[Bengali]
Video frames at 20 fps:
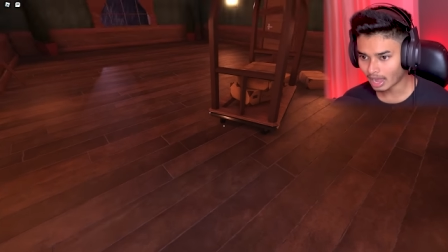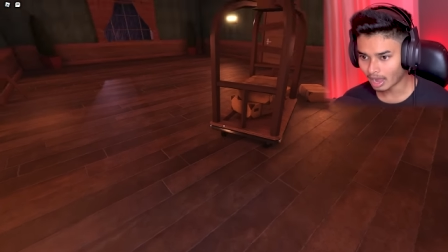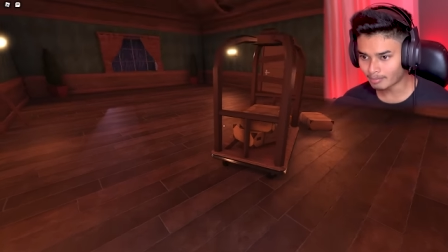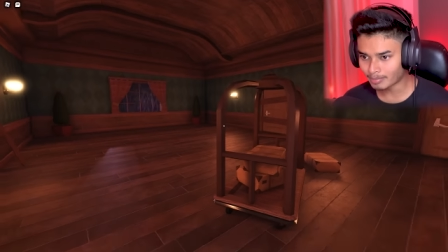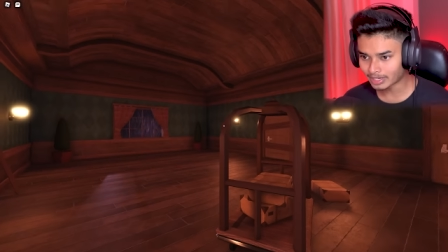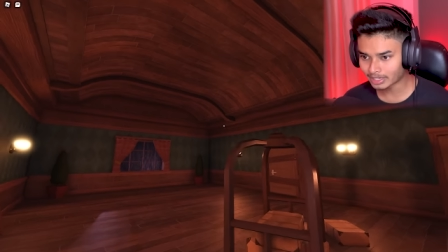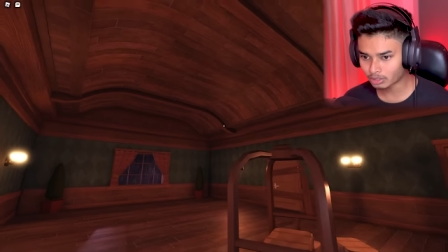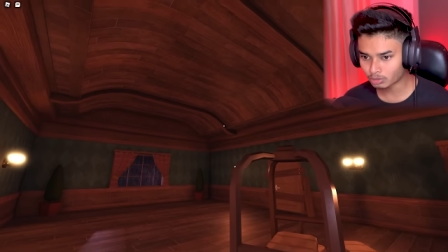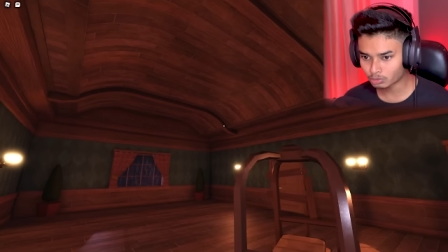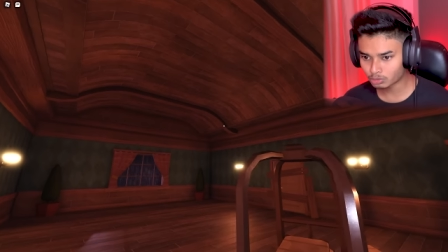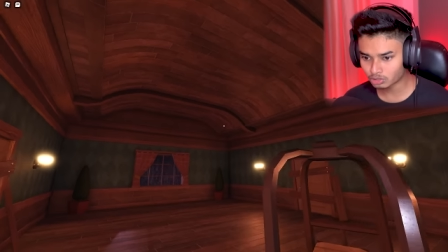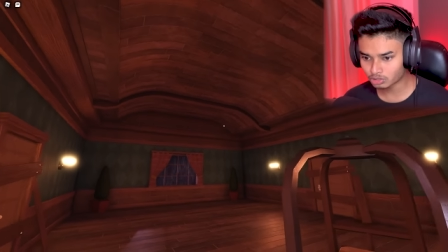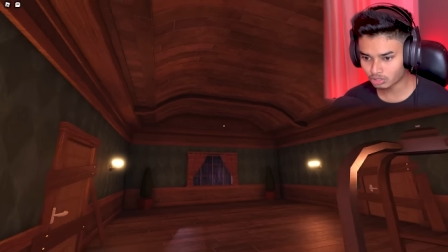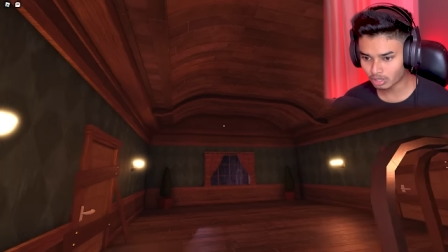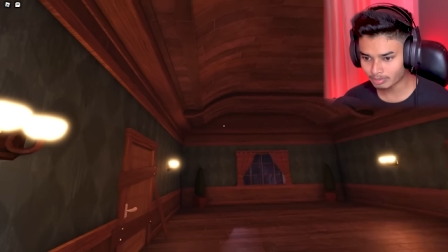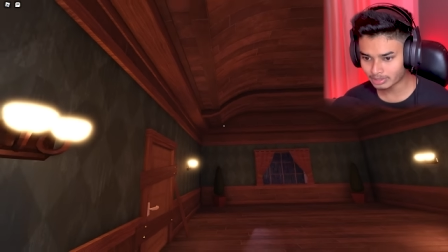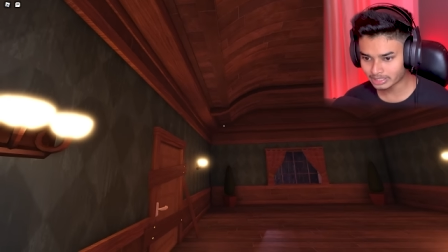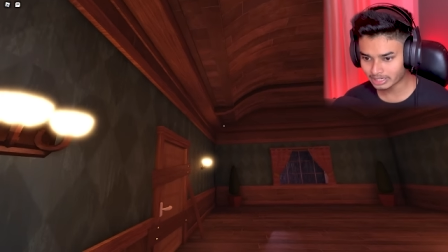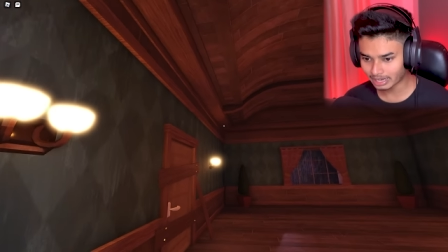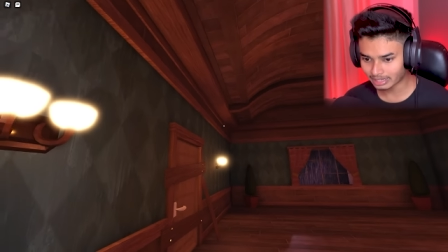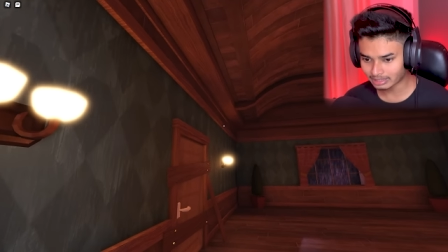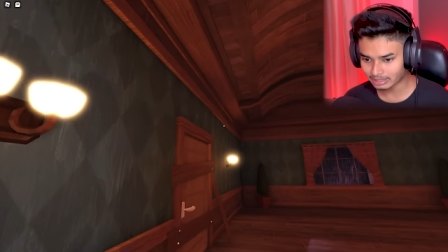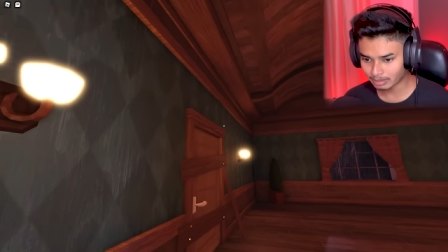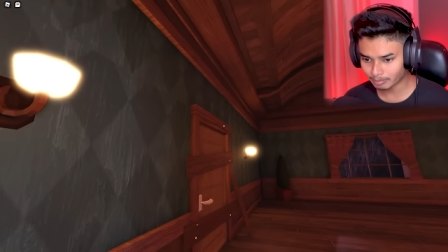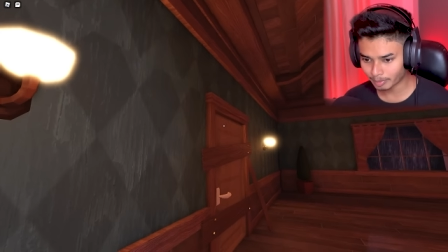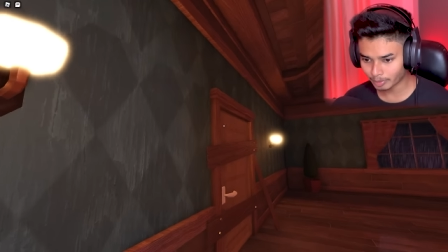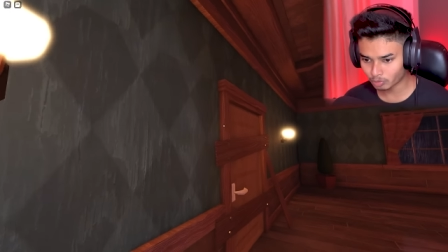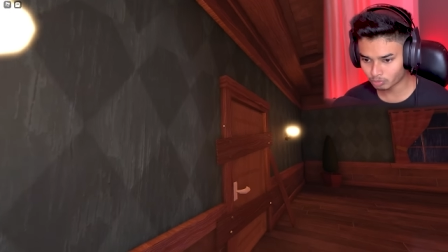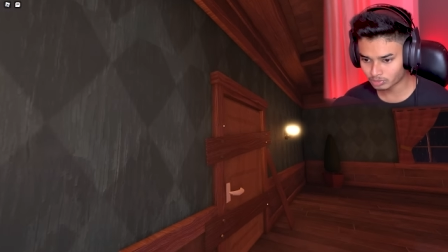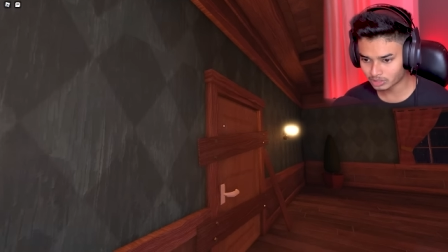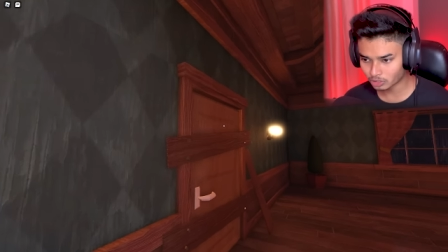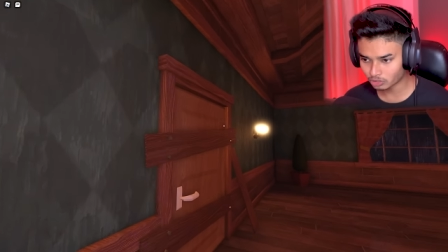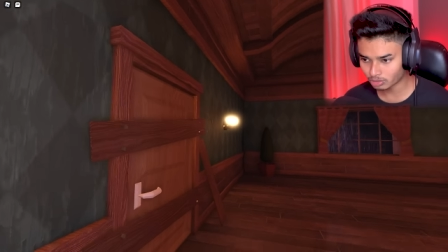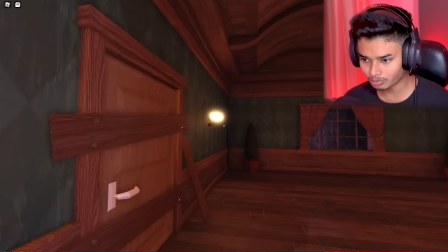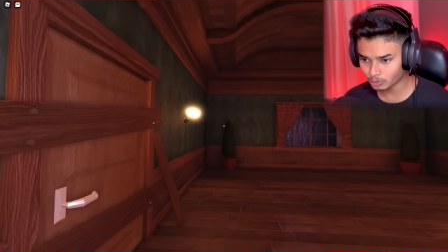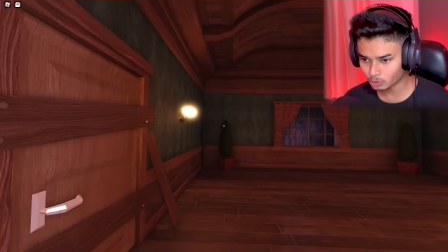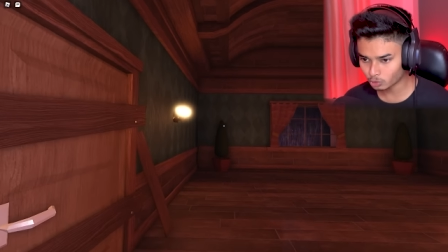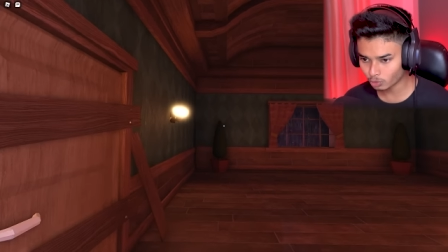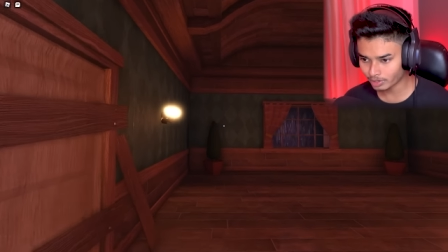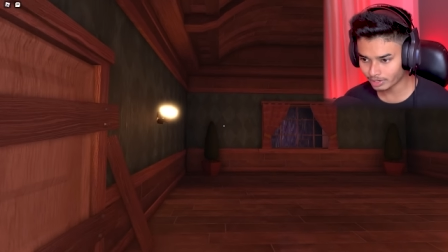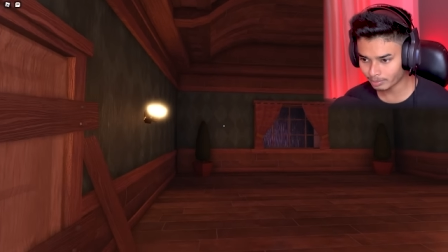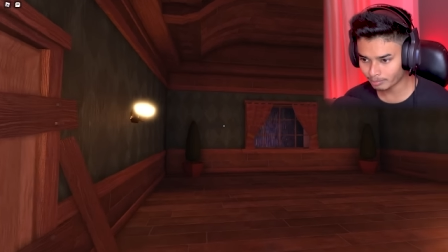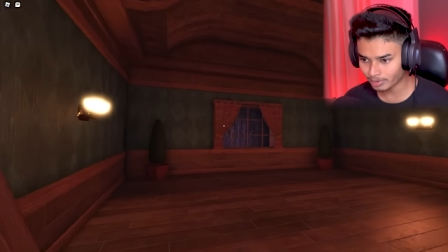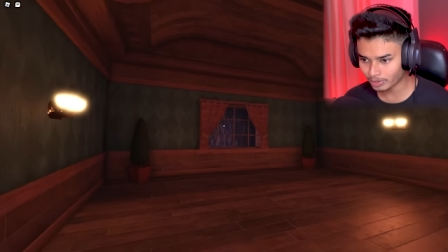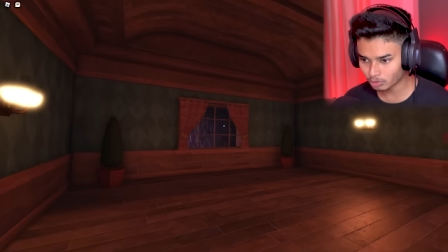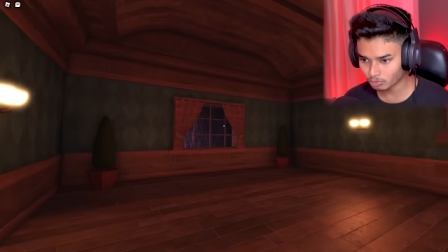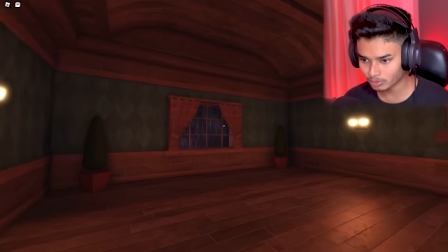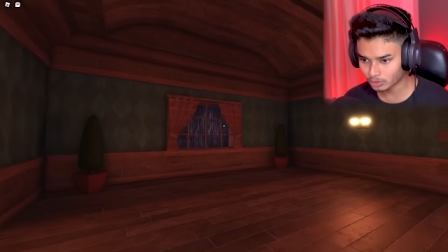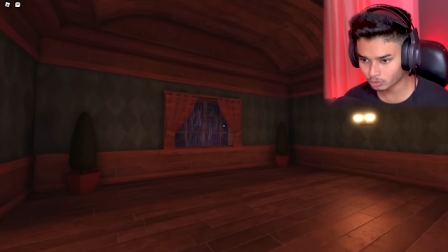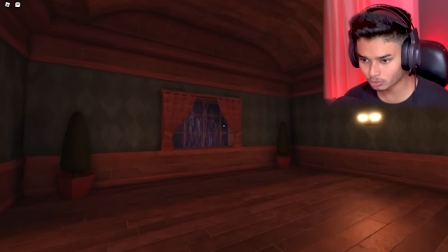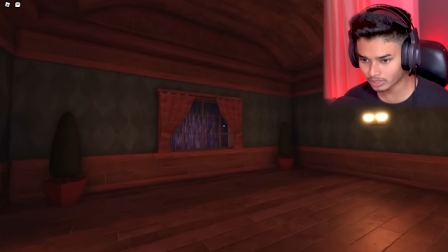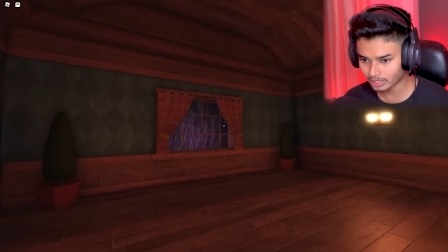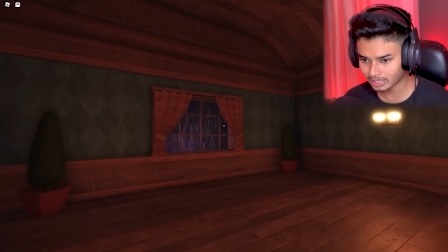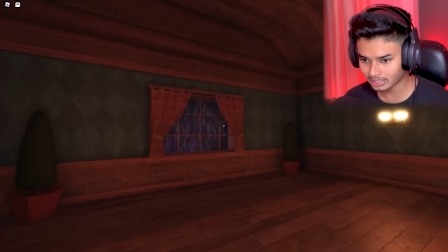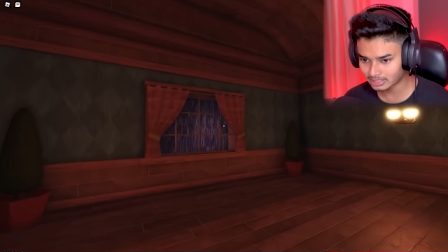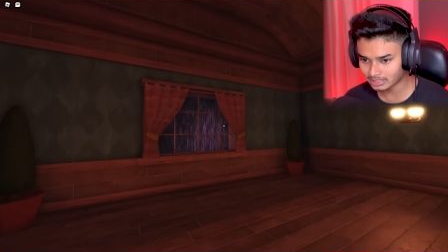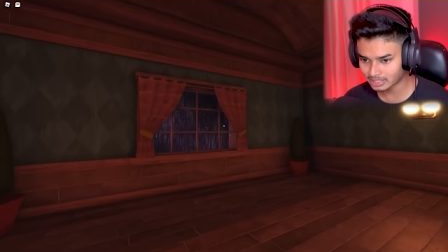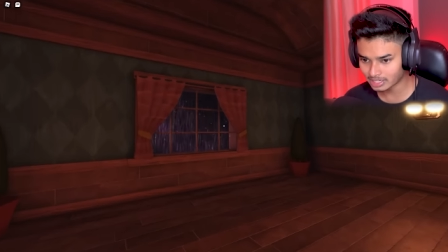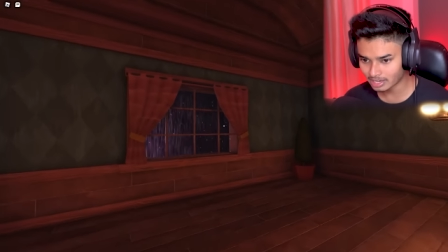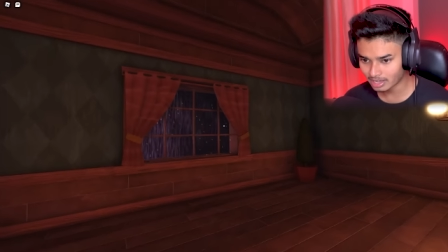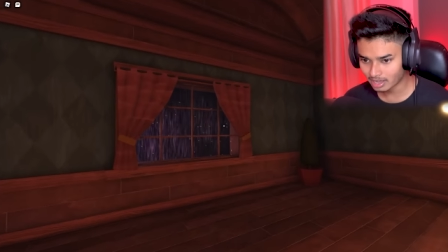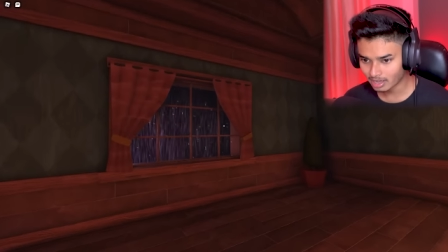আমাকে খুঁজতে হবে সাত নাম্বার রুম যেহেতু আমি ছয় নাম্বার রুমে ঢুকে গেছি